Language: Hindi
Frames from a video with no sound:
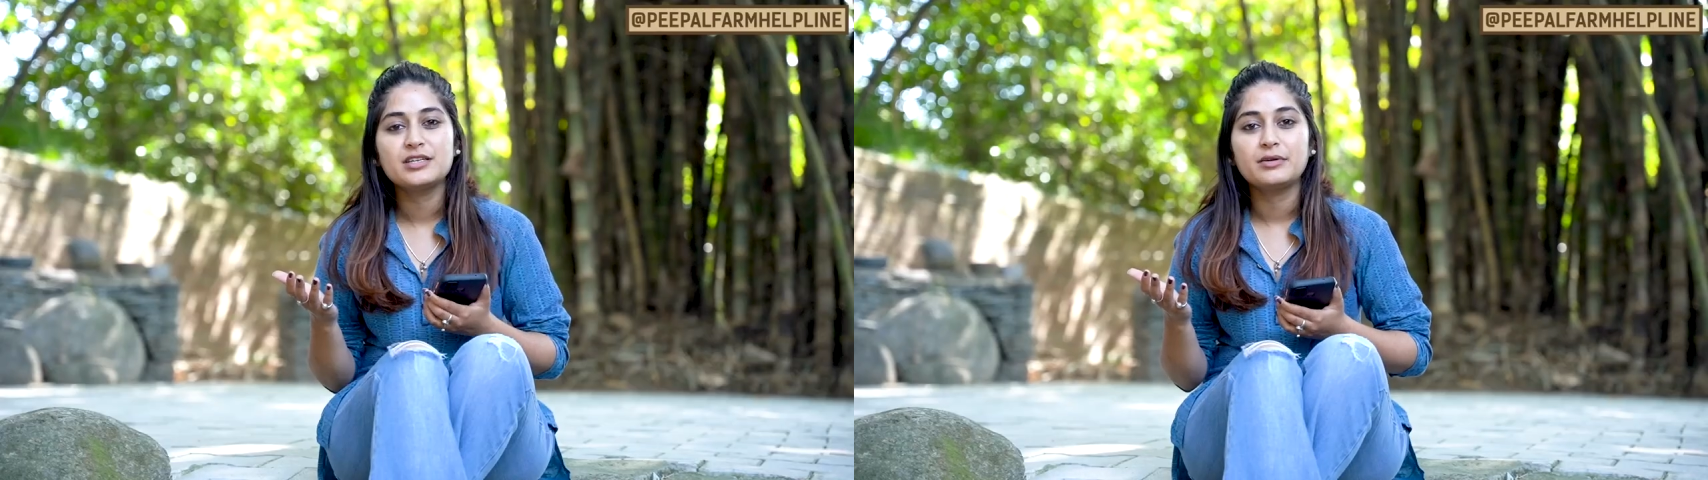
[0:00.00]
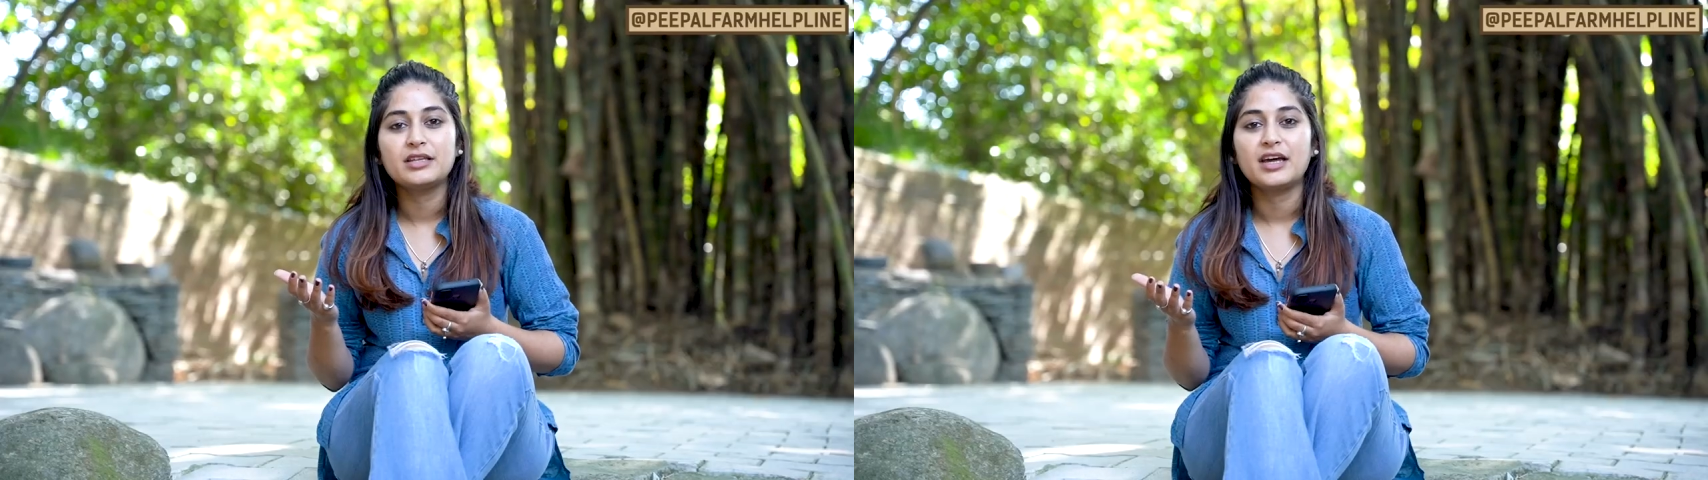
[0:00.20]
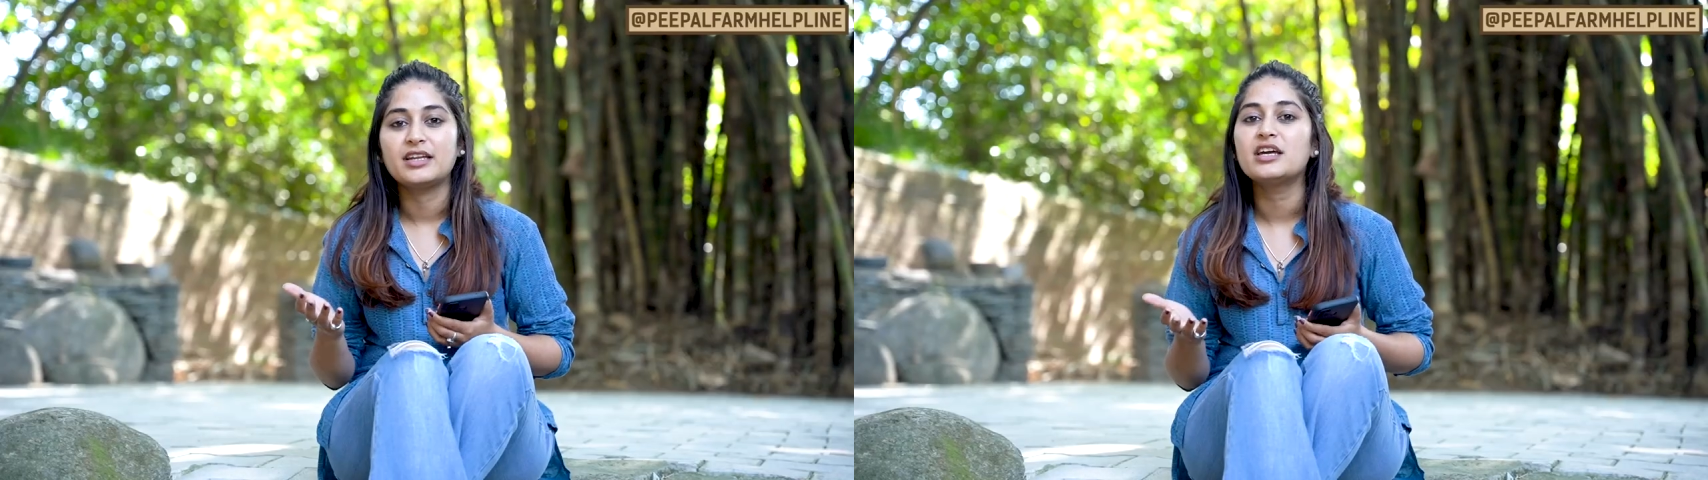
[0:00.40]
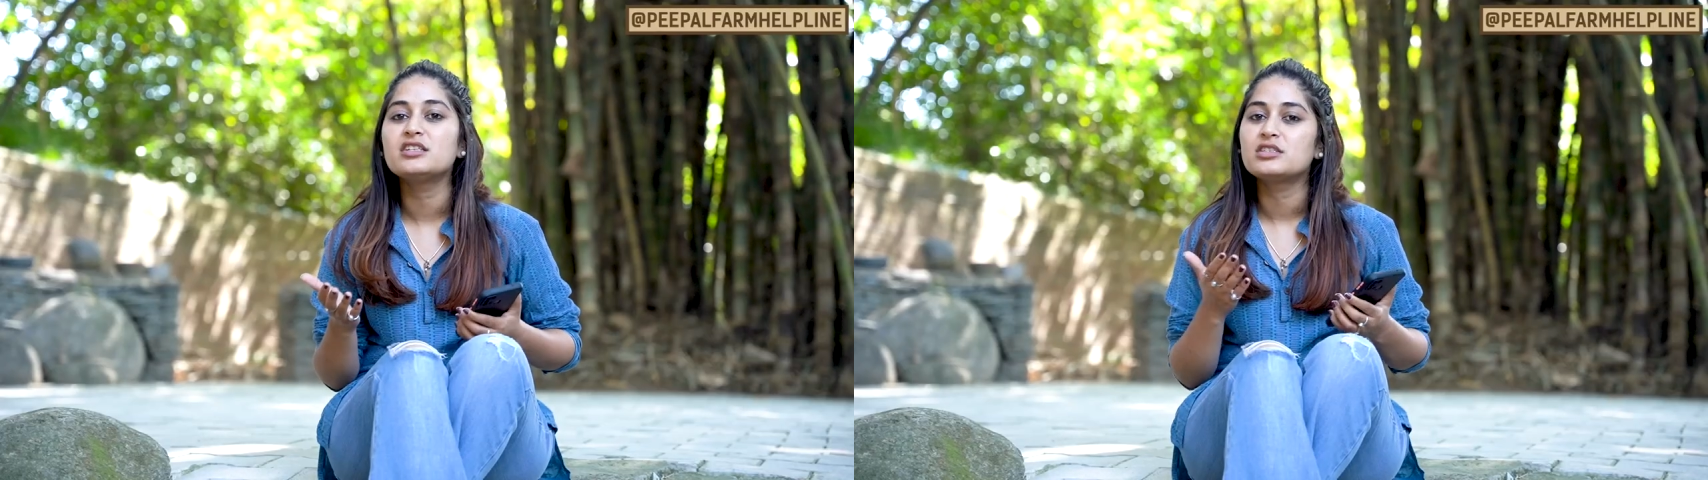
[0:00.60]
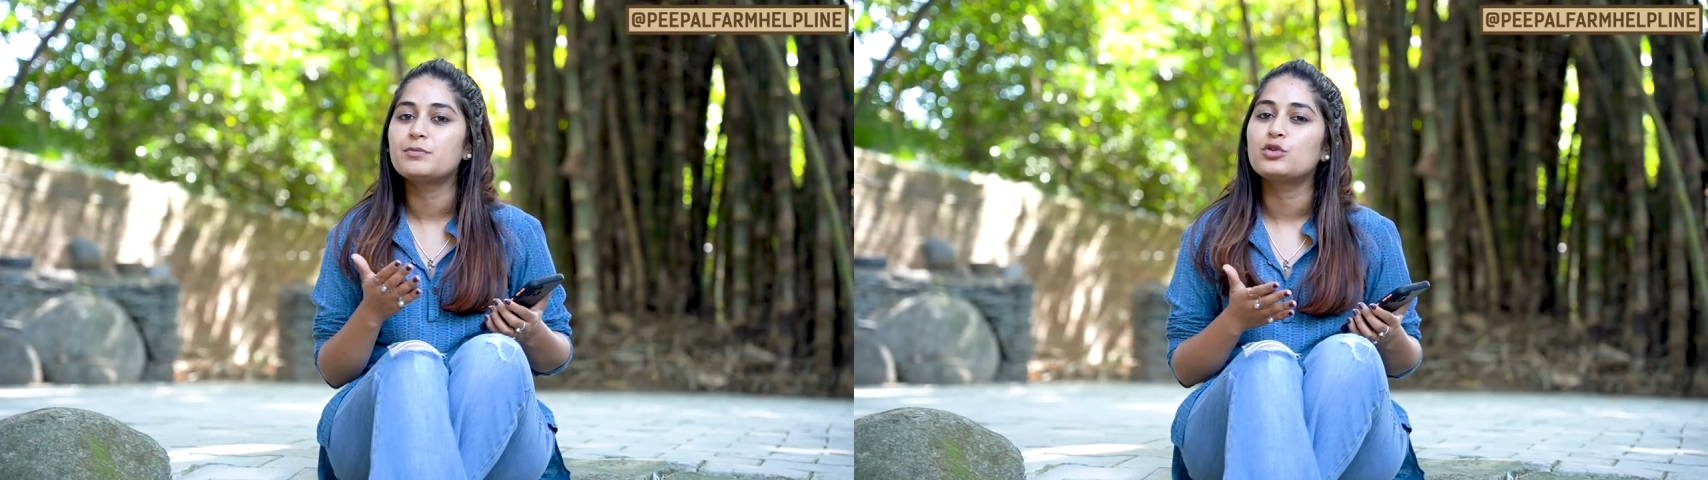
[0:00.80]
जिम्मेदारी है
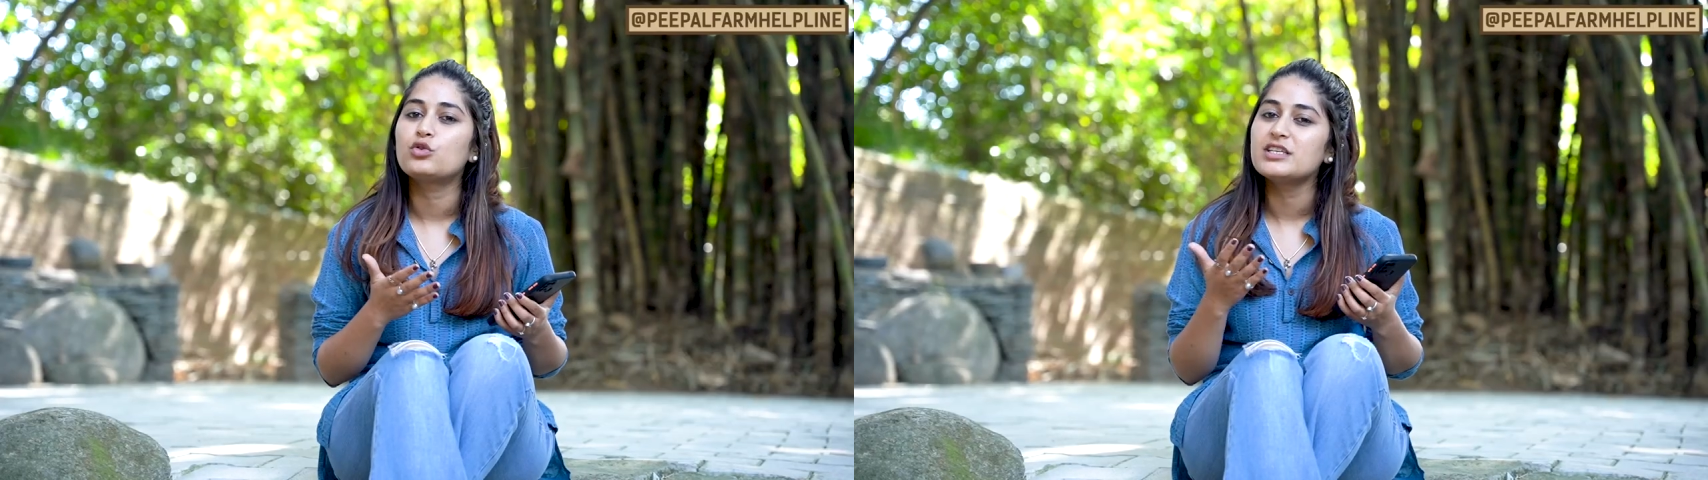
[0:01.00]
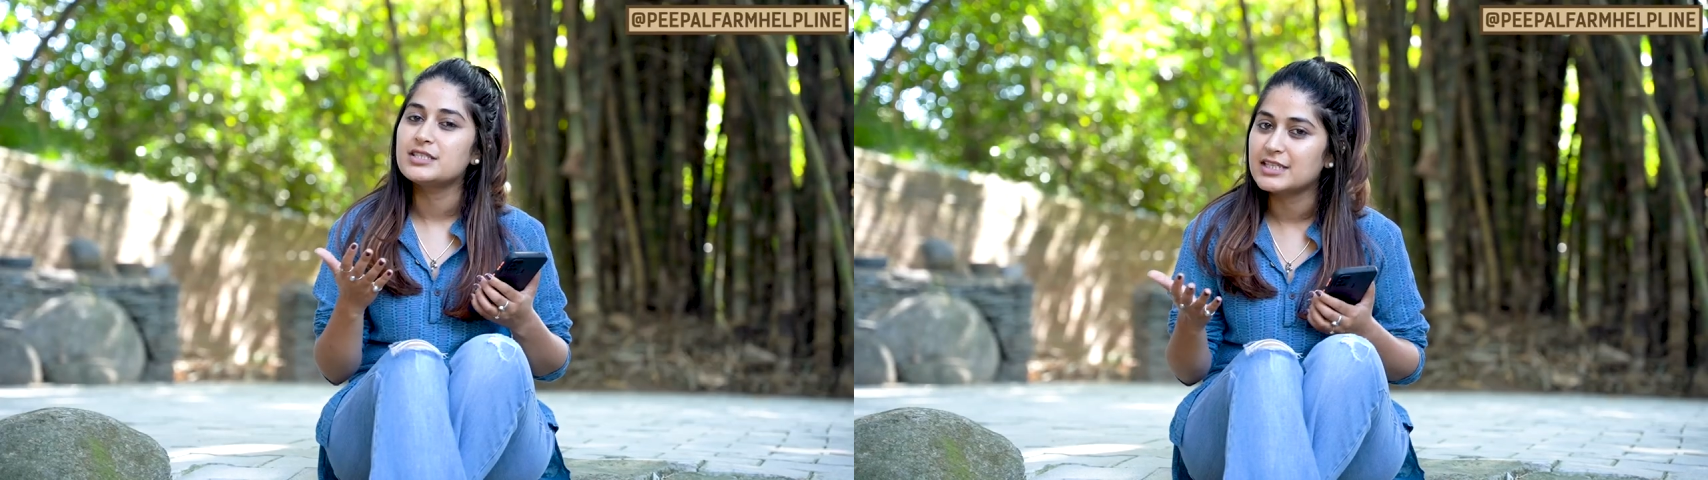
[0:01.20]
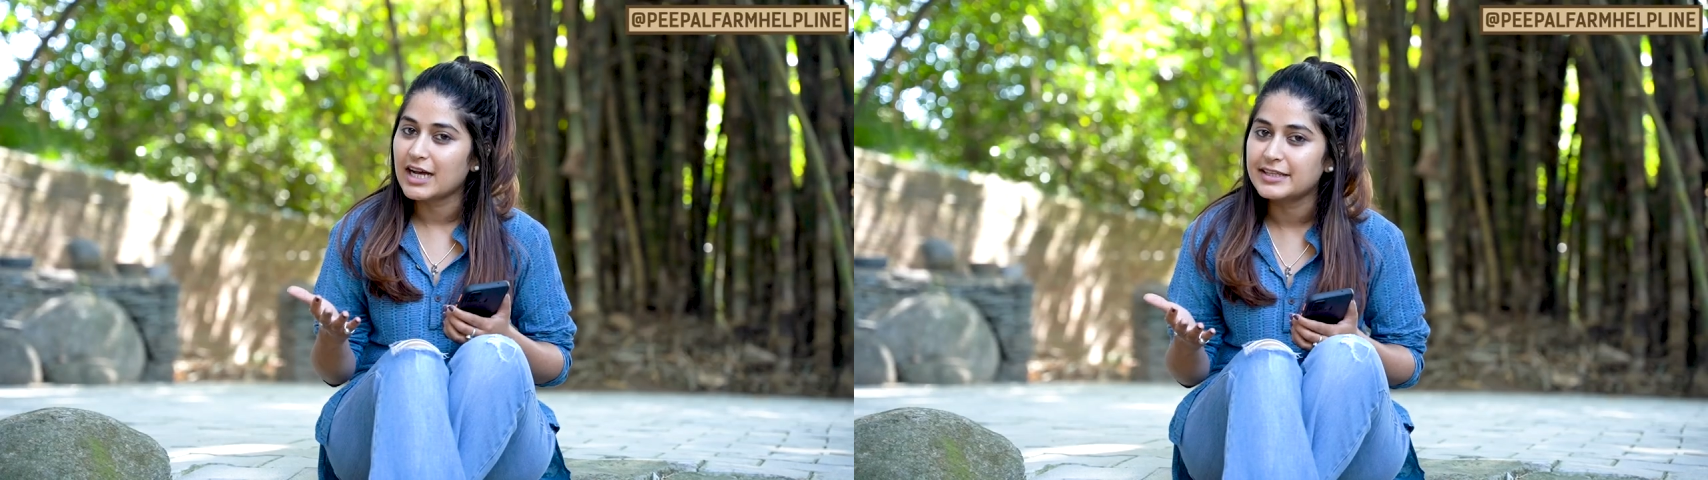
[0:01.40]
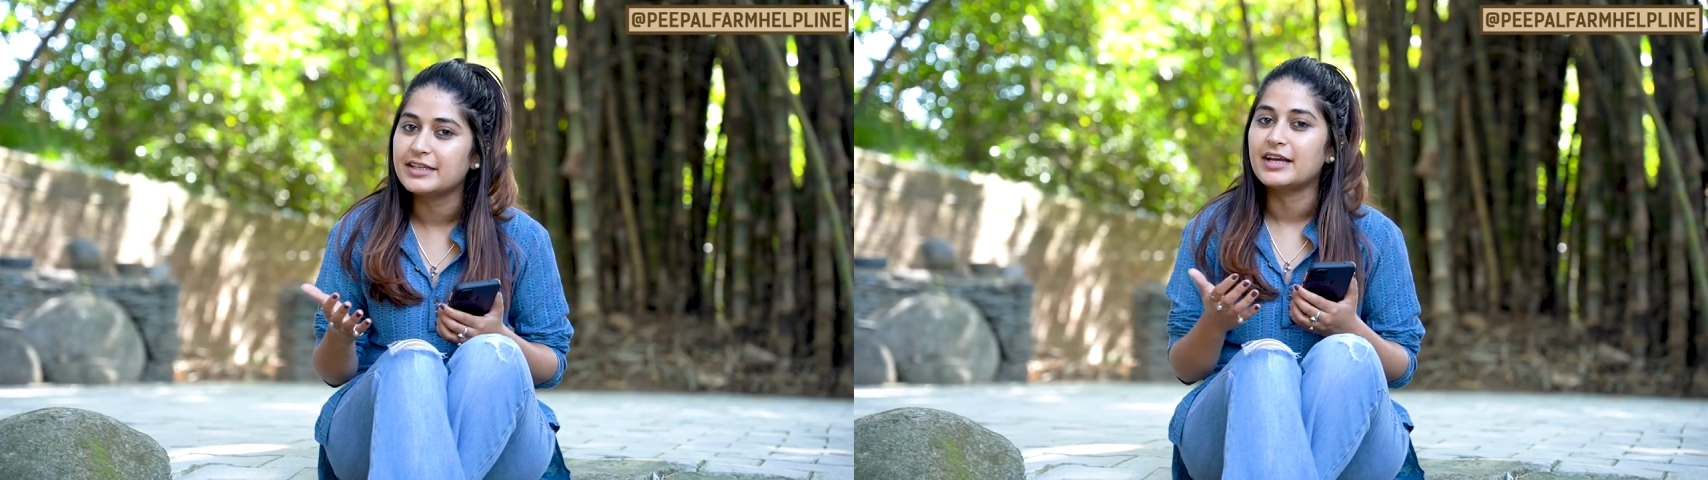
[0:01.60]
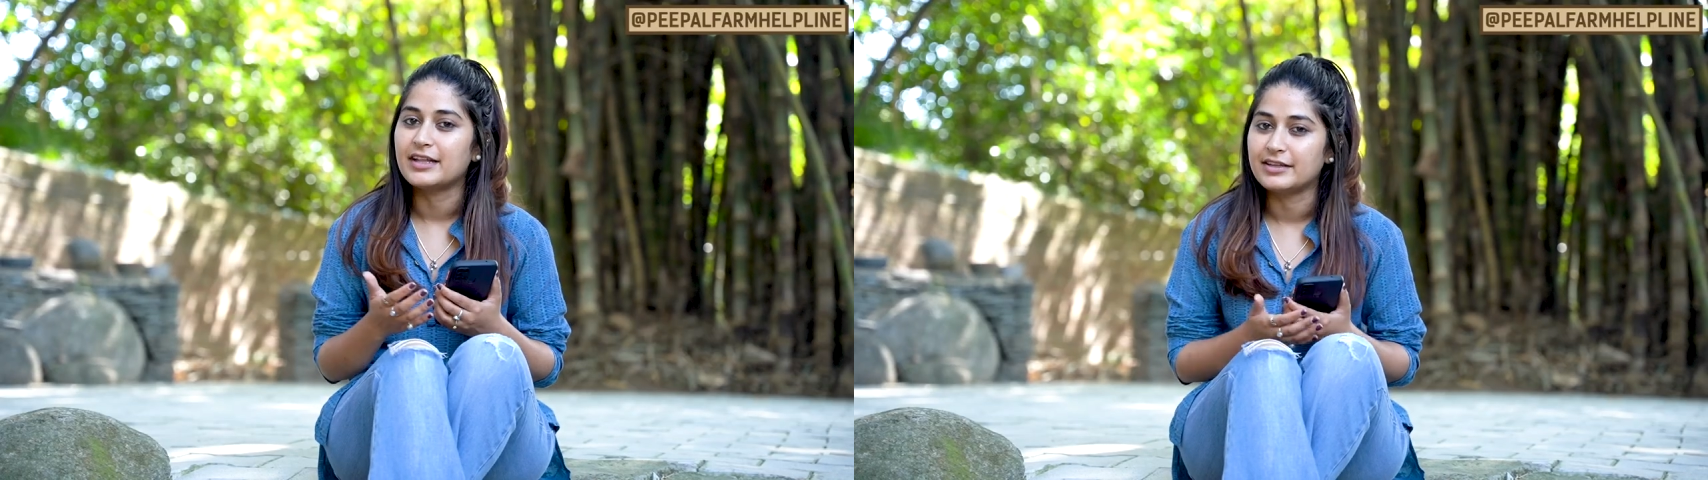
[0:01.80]
जिसपे थोड़ा ज्यादा
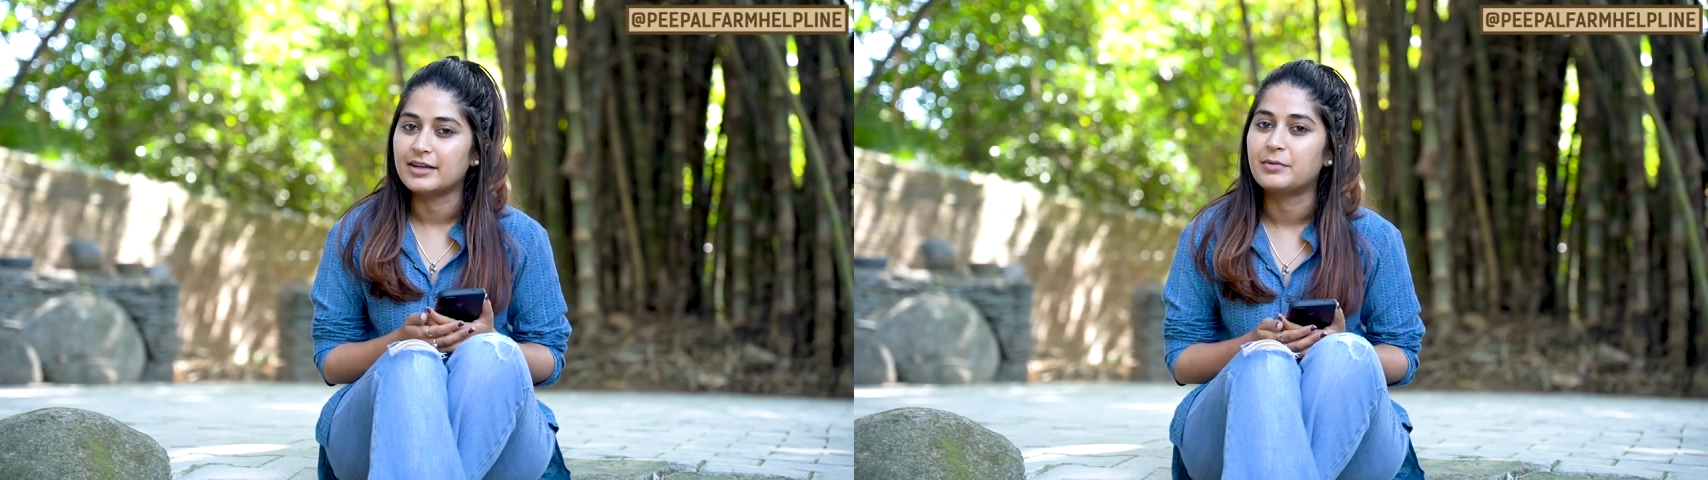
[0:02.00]
ध्यान देना